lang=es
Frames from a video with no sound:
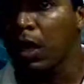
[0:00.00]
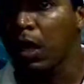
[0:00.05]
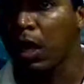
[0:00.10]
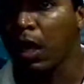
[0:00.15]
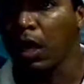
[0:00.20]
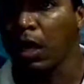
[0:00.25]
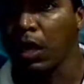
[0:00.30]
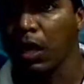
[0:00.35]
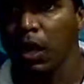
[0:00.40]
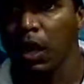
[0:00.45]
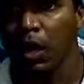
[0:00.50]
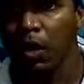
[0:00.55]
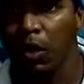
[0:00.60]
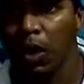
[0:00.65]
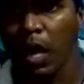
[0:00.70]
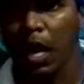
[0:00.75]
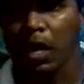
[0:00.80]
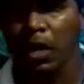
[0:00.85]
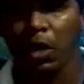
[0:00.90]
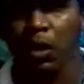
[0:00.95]
El,
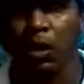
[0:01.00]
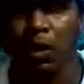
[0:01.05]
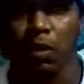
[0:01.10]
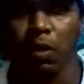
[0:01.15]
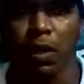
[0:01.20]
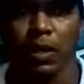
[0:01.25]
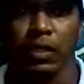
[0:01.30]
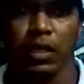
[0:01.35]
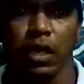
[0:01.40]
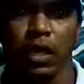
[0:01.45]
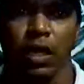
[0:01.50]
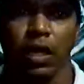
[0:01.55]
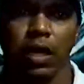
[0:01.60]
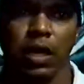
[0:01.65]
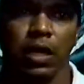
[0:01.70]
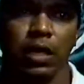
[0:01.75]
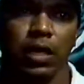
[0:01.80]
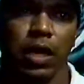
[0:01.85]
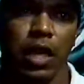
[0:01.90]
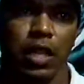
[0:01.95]
horario va a ser,
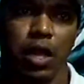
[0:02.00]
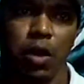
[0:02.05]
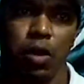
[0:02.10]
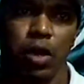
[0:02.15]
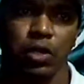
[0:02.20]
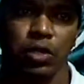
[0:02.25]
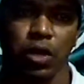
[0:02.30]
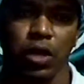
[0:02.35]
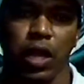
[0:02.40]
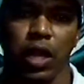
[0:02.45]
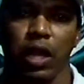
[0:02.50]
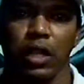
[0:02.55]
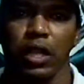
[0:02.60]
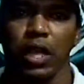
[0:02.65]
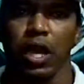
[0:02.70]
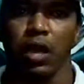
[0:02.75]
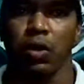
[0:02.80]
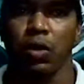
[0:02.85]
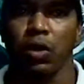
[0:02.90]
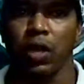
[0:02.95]
eh, la inauguración es el
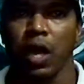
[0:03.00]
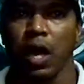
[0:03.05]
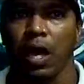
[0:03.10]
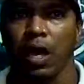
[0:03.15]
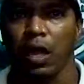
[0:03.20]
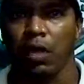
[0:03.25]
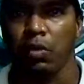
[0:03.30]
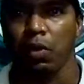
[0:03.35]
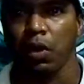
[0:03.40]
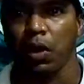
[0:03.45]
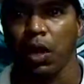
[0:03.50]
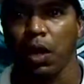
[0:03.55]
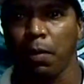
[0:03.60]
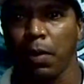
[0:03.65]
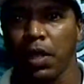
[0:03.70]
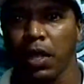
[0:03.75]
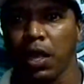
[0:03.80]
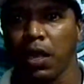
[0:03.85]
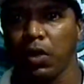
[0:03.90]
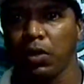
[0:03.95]
día lunes a las 9 de la
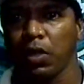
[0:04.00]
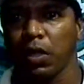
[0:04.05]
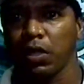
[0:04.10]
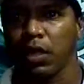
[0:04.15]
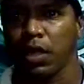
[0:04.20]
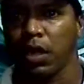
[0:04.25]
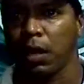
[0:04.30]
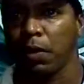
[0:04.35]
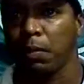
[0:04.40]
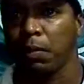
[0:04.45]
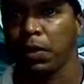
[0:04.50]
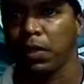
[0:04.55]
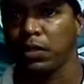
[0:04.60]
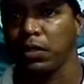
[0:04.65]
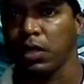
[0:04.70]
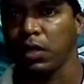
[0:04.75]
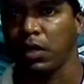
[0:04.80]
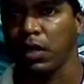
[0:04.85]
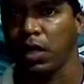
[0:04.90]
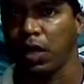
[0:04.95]
mañana, donde estarán
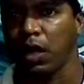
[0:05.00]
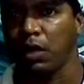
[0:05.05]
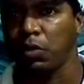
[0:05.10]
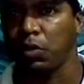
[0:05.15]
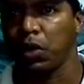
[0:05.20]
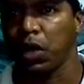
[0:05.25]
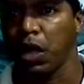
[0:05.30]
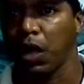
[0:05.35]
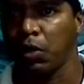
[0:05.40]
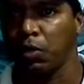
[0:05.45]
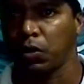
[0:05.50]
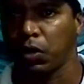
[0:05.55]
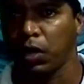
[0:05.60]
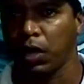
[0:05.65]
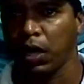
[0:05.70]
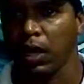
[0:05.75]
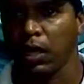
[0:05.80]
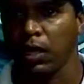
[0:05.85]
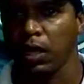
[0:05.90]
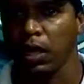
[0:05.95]
presentes algunas
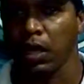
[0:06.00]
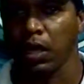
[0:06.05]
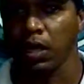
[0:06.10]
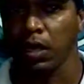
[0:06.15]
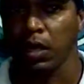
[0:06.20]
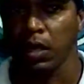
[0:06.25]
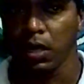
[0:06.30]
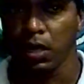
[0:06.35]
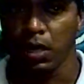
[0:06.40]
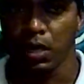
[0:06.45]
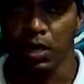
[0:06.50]
autoridades de,